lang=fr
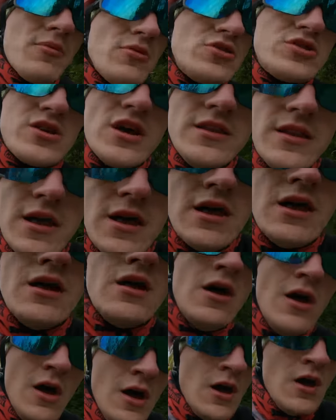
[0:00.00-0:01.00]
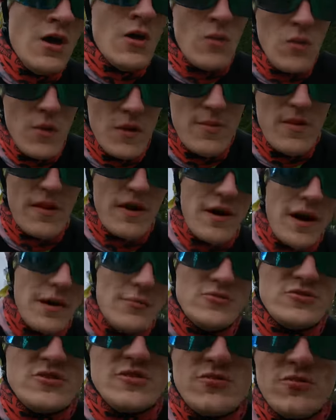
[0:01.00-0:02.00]
prochaine, roulez bien,
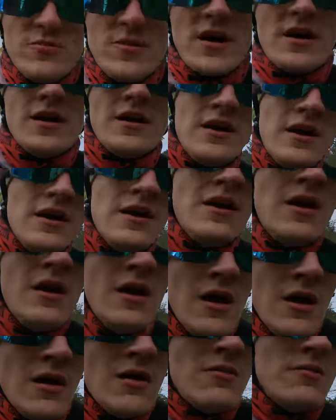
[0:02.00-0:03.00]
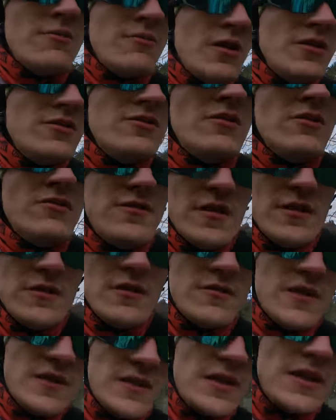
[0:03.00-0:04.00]
amusez-vous bien, bonne fête de
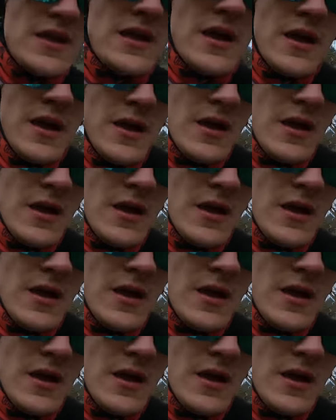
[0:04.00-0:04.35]
fin d'année